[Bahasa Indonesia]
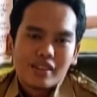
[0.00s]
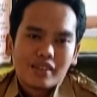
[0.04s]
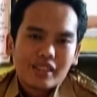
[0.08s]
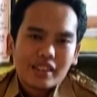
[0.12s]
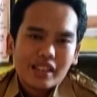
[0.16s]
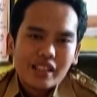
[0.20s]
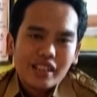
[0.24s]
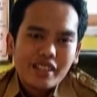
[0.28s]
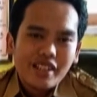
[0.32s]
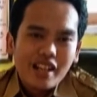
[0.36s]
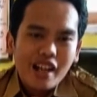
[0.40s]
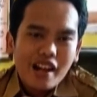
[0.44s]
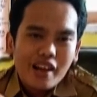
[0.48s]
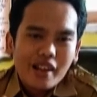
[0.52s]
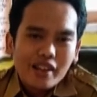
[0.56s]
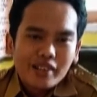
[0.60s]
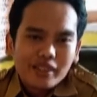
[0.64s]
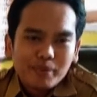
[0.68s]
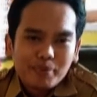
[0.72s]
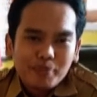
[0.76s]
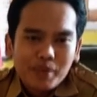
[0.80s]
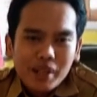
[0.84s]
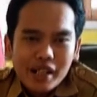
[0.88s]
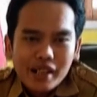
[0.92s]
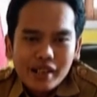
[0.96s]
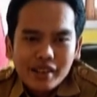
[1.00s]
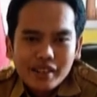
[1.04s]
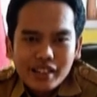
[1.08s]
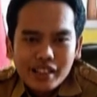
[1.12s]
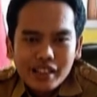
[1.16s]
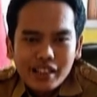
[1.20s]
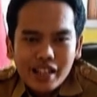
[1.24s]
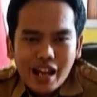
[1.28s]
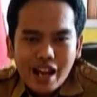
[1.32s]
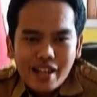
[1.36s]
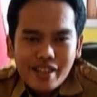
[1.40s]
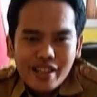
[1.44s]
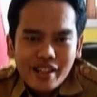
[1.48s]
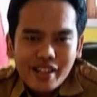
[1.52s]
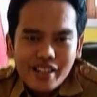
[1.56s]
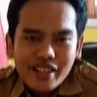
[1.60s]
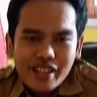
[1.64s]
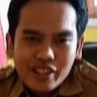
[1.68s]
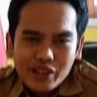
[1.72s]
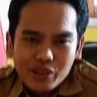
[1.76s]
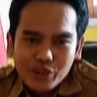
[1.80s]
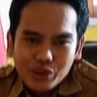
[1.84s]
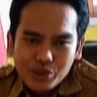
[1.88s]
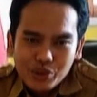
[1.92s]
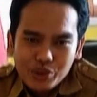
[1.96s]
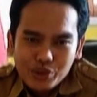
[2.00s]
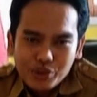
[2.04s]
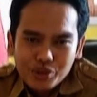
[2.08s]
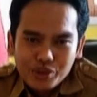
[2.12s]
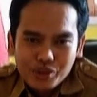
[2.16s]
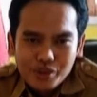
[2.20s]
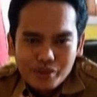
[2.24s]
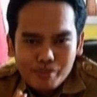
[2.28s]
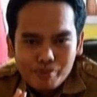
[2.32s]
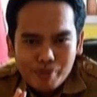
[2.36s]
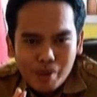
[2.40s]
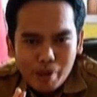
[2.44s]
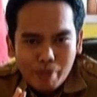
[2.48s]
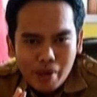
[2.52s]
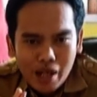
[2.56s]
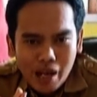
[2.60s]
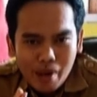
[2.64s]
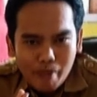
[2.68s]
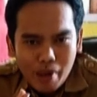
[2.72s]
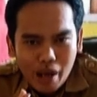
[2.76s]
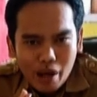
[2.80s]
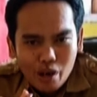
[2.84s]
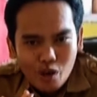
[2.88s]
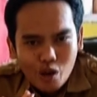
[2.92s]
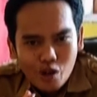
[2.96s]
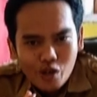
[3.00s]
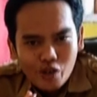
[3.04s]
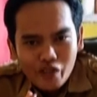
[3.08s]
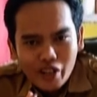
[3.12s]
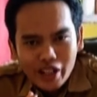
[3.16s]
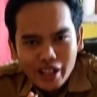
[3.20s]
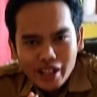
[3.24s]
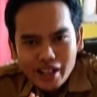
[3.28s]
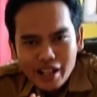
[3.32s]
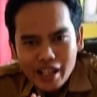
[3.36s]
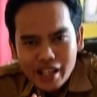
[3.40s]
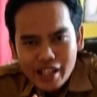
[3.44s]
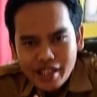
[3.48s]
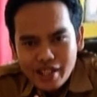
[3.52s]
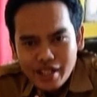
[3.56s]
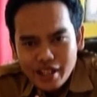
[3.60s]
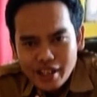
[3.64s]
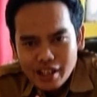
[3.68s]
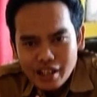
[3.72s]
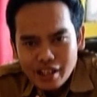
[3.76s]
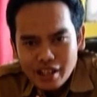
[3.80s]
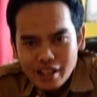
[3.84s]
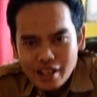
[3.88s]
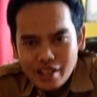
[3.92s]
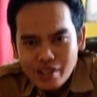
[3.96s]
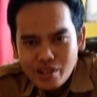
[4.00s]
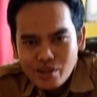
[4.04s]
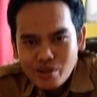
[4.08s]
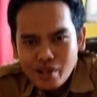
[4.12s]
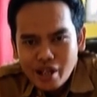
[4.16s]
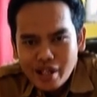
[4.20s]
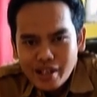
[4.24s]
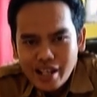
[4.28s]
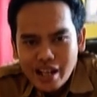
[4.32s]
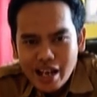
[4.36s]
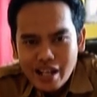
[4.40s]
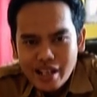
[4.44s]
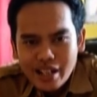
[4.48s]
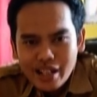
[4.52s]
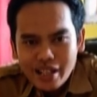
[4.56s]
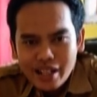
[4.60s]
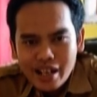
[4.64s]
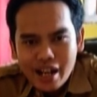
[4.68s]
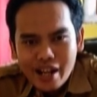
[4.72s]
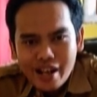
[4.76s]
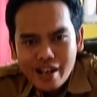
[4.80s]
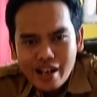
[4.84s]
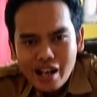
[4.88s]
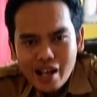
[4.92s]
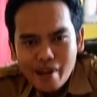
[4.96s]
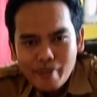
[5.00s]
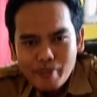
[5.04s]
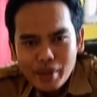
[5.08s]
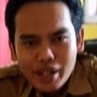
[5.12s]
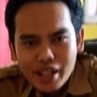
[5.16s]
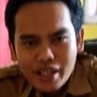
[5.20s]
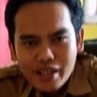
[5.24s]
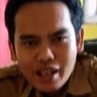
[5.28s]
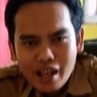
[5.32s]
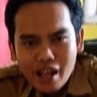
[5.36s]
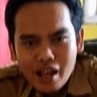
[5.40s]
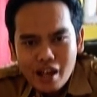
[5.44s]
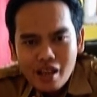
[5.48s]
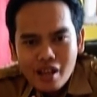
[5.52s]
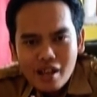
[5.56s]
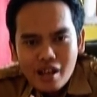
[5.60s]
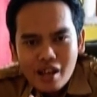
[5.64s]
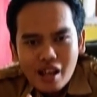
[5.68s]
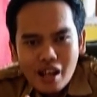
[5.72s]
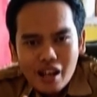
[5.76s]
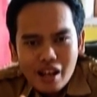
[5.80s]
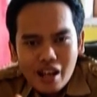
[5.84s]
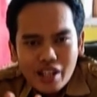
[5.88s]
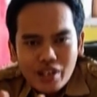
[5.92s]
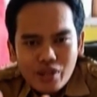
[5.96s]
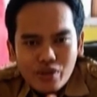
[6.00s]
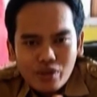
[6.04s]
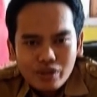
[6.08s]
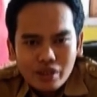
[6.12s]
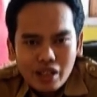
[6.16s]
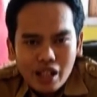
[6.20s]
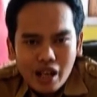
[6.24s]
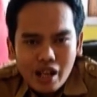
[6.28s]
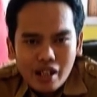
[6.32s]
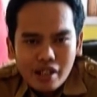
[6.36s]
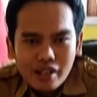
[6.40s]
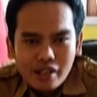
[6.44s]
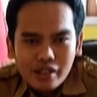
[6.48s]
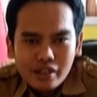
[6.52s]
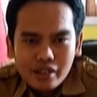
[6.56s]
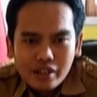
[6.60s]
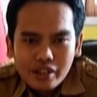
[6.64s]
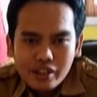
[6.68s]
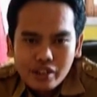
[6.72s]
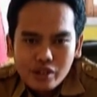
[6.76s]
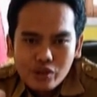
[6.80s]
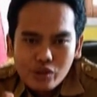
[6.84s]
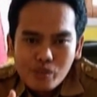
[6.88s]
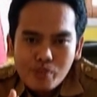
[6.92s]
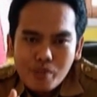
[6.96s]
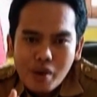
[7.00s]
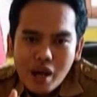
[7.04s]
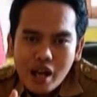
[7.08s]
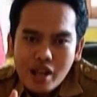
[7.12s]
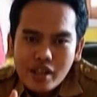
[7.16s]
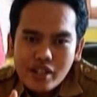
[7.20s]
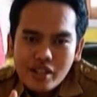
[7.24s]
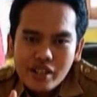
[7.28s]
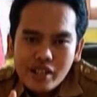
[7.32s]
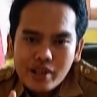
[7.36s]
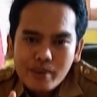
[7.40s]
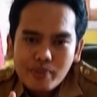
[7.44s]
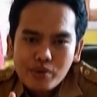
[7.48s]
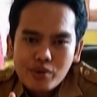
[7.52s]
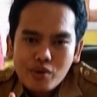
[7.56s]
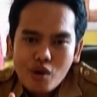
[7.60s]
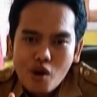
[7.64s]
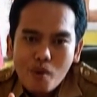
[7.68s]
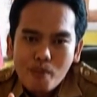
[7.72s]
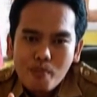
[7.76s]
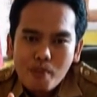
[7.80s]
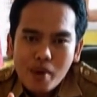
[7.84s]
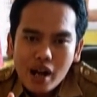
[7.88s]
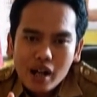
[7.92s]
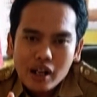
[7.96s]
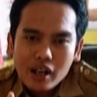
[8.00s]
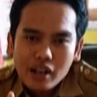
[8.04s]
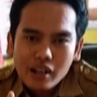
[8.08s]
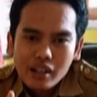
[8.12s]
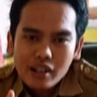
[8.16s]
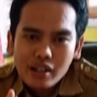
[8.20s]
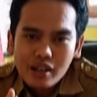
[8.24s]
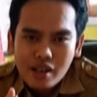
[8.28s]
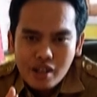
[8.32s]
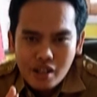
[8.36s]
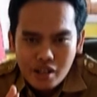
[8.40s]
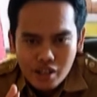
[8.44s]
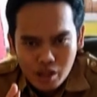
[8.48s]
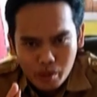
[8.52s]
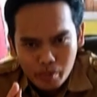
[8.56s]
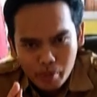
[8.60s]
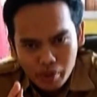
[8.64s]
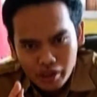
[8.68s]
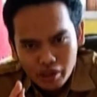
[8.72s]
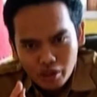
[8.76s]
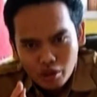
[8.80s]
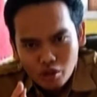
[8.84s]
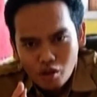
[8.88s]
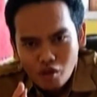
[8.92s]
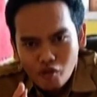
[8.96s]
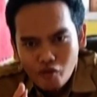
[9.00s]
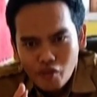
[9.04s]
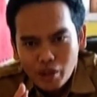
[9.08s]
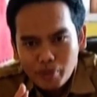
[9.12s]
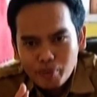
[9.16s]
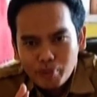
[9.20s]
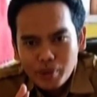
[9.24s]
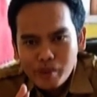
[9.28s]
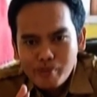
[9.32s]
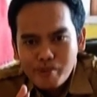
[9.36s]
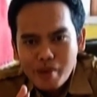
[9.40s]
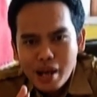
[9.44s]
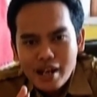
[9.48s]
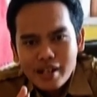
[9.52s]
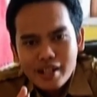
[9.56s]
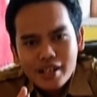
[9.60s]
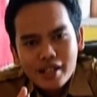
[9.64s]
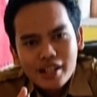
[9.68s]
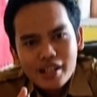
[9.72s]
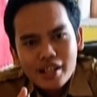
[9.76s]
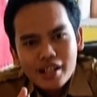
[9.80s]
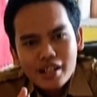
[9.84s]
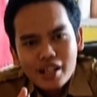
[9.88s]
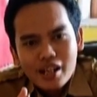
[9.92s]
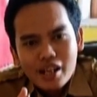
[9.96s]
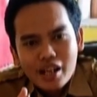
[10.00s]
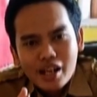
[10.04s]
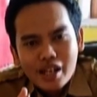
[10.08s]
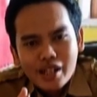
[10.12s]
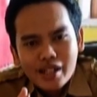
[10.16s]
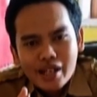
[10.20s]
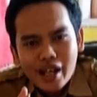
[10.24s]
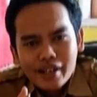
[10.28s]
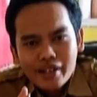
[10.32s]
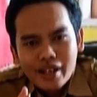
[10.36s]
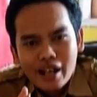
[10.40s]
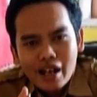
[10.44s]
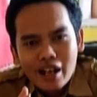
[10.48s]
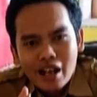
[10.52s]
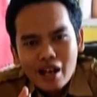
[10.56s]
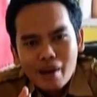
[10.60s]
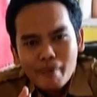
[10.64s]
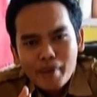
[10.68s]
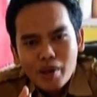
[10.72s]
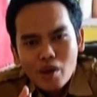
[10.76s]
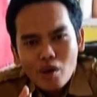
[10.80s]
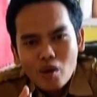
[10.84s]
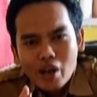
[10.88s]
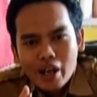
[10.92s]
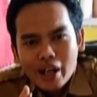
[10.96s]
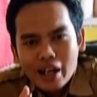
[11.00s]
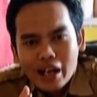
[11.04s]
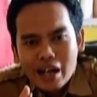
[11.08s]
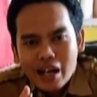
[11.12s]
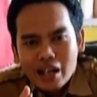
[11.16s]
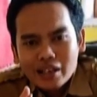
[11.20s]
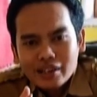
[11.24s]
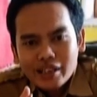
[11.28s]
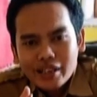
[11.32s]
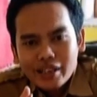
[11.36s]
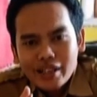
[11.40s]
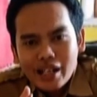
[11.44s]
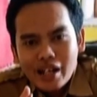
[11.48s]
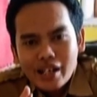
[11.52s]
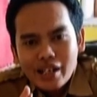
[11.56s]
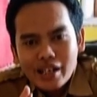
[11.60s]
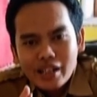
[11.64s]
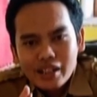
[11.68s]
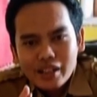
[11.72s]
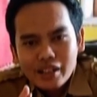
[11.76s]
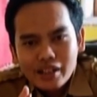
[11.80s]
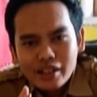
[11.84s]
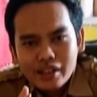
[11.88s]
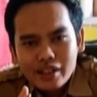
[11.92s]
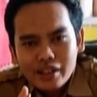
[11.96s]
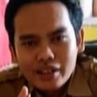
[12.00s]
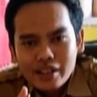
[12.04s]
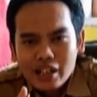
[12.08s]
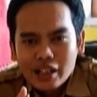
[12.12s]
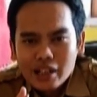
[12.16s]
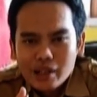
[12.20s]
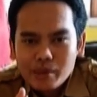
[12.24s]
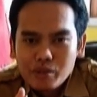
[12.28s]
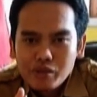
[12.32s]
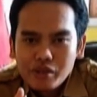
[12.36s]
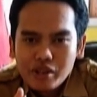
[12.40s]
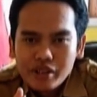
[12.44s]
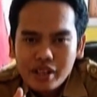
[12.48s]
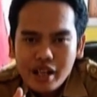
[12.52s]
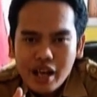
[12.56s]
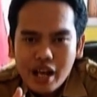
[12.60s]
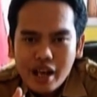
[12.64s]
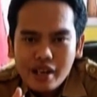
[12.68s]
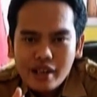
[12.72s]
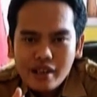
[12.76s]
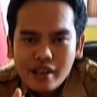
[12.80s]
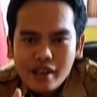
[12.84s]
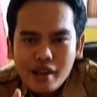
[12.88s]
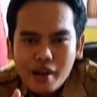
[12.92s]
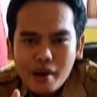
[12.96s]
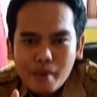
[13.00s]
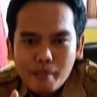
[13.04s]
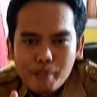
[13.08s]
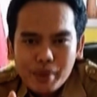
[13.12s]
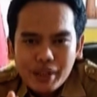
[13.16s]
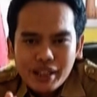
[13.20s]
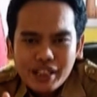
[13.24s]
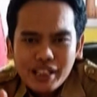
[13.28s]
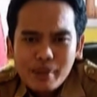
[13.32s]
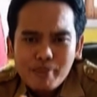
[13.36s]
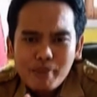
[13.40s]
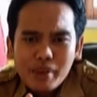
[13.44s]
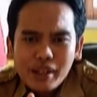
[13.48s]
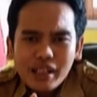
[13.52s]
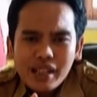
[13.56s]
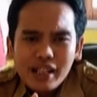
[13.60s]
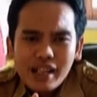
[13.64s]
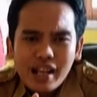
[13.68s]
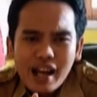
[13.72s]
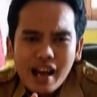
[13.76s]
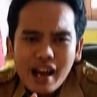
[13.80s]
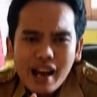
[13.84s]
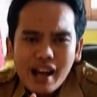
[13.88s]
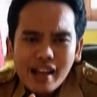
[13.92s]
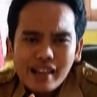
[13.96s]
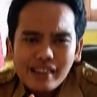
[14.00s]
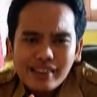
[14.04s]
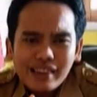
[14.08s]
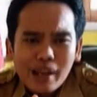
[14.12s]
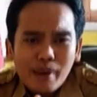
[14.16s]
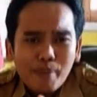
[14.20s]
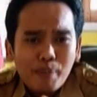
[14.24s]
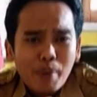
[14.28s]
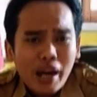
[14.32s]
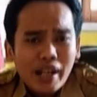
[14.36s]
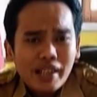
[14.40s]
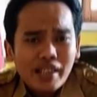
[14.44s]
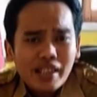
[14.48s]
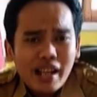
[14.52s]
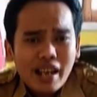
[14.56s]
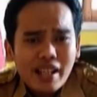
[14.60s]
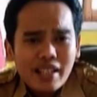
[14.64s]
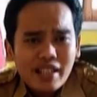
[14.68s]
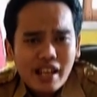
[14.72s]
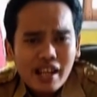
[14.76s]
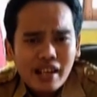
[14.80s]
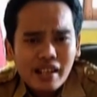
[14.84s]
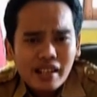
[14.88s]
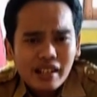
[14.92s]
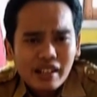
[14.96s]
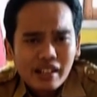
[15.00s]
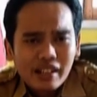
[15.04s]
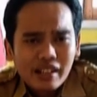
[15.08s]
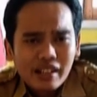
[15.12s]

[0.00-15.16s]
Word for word: Tidak berhenti hanya di situ. Beberapa konflik lainnya juga dihadirkan dalam kisah lanjutan di Rumah Seribu Ombak, seperti konflik pribadi yang dialami oleh karakter Yanik yang kemudian pergi menghilang tanpa kejelasan.